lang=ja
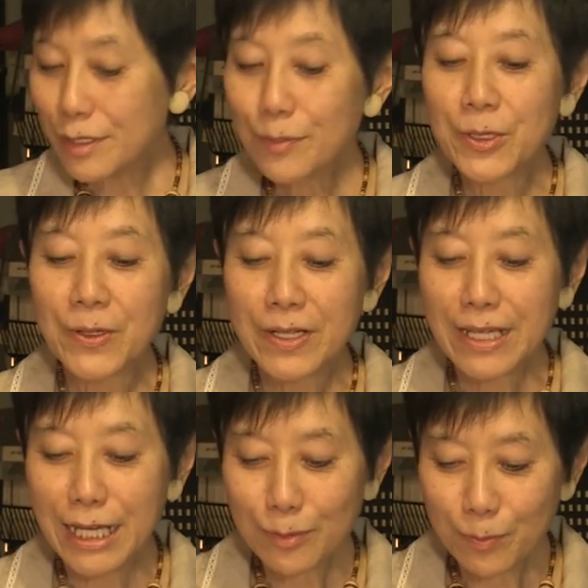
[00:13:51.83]
でも
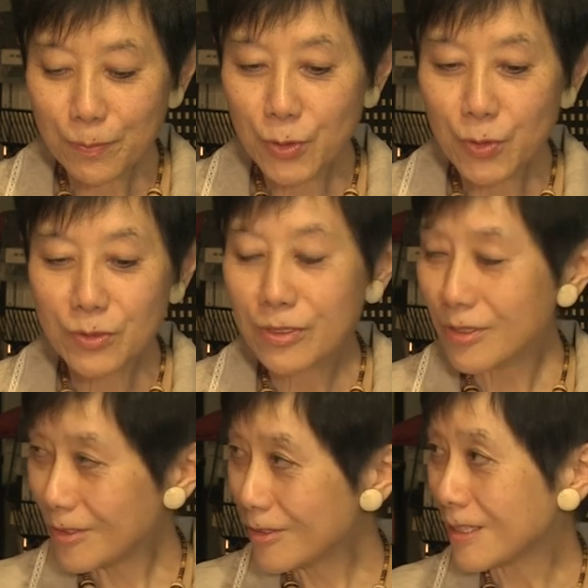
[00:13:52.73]
憲法っ
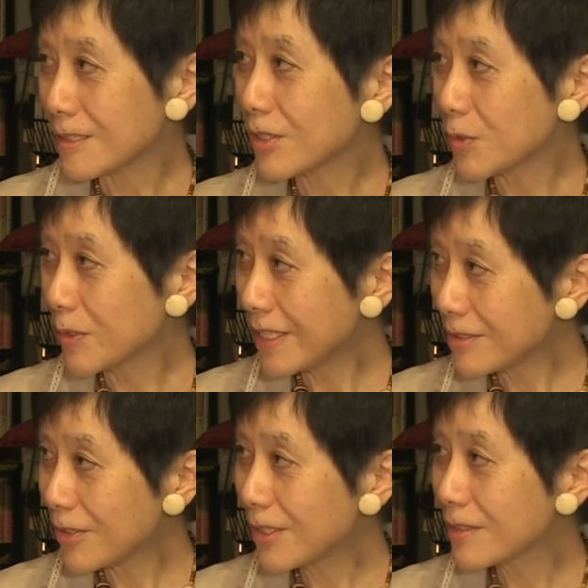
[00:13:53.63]
ていうのはそれ
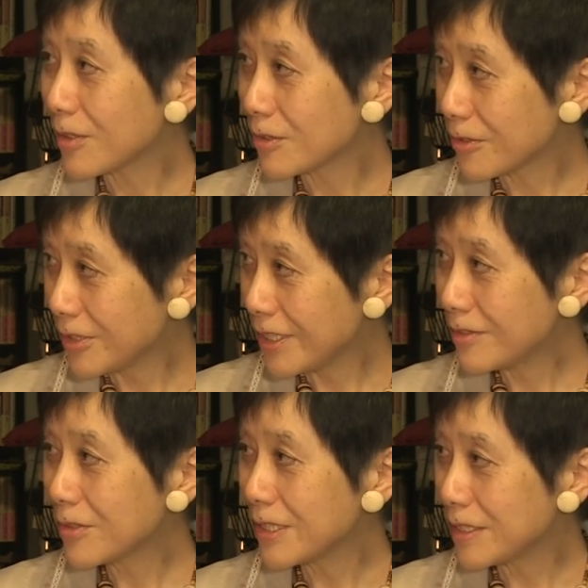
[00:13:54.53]
ぞれの国
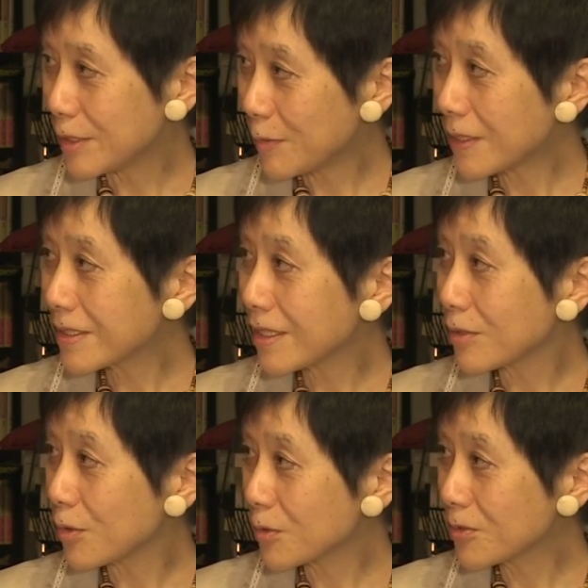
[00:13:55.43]
の一番基
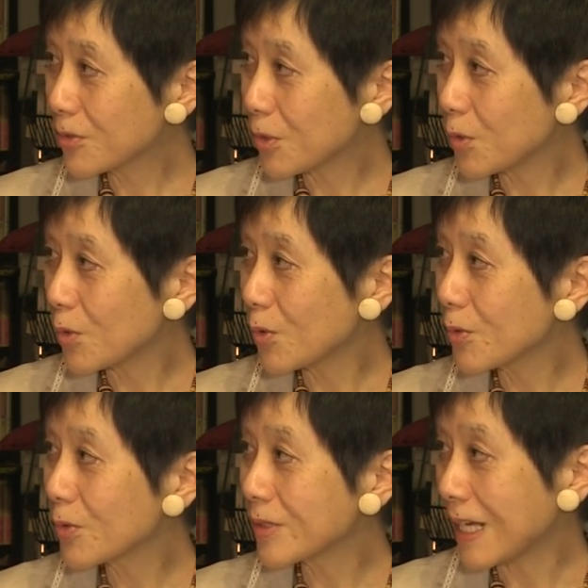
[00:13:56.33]
本の
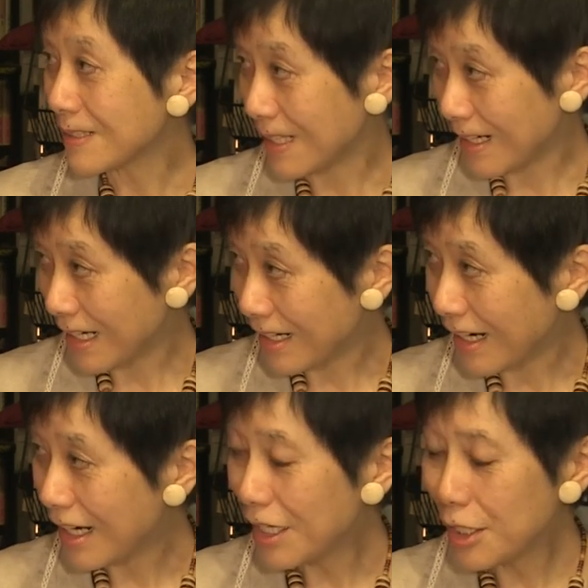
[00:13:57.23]
法なんだか
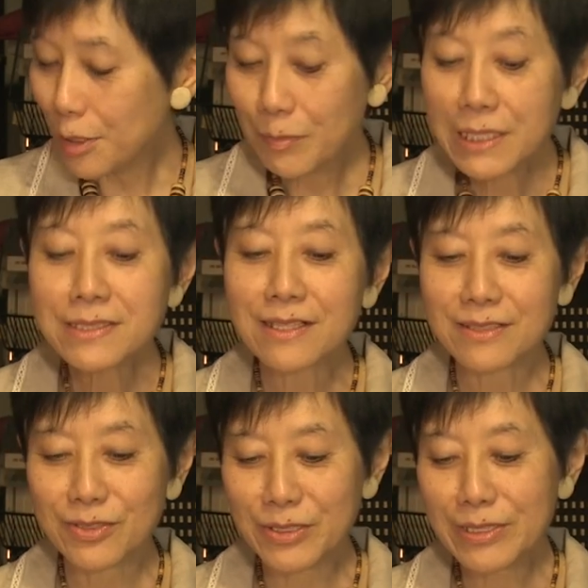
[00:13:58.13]
らまず
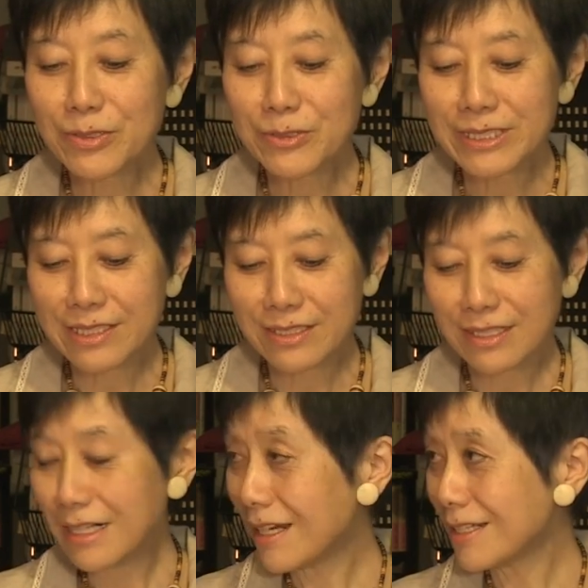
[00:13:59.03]
それを
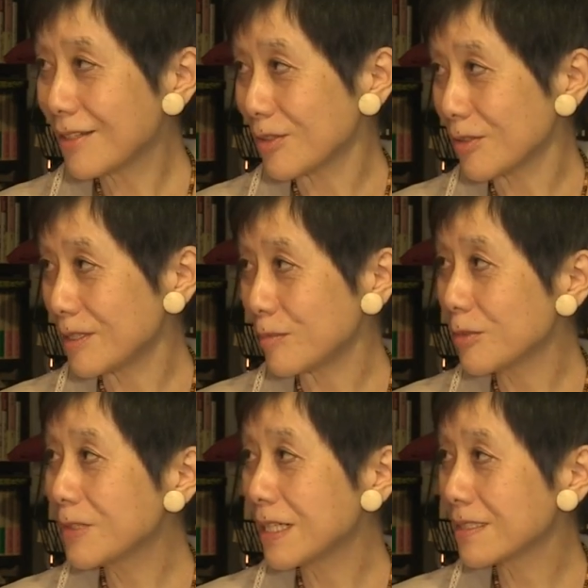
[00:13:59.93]
しっかりと自
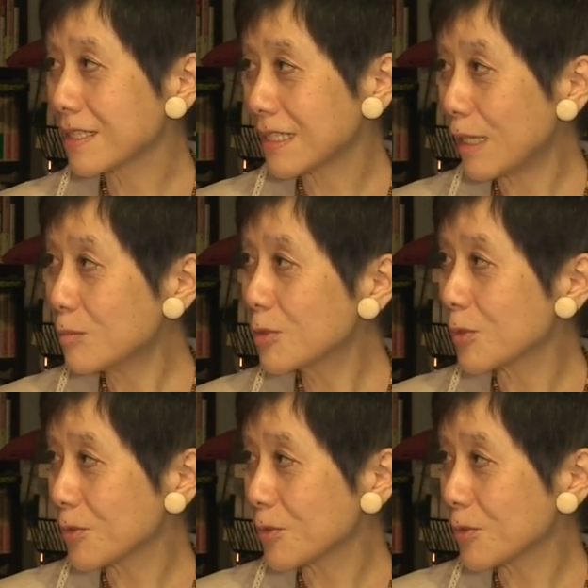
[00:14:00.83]
分で掴むこ